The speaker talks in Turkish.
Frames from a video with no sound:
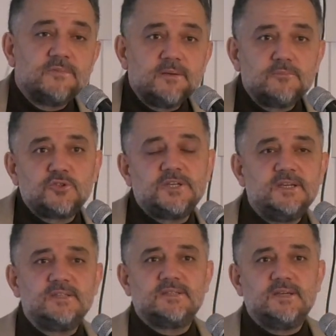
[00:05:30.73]
Ve bu
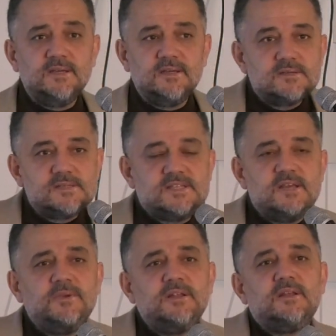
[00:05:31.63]
şehir de
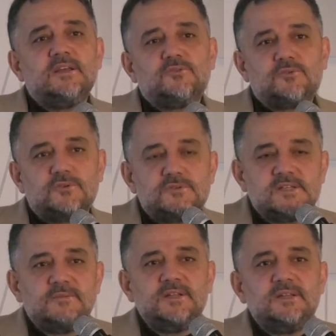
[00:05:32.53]
zemin etüdü,
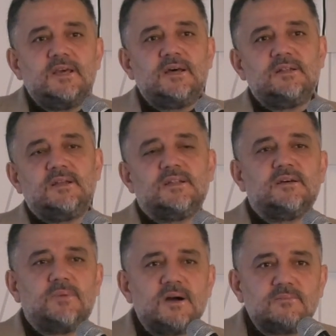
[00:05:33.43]
zemin
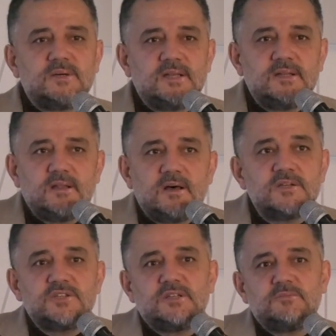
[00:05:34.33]
değerlerine bakmadan
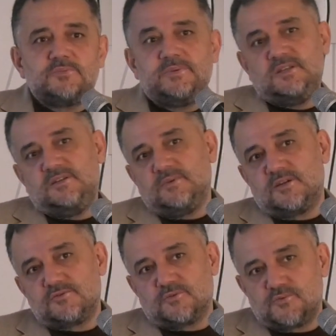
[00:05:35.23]
açılmış bir
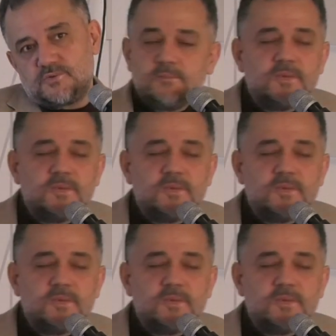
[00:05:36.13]
imanın sonucu.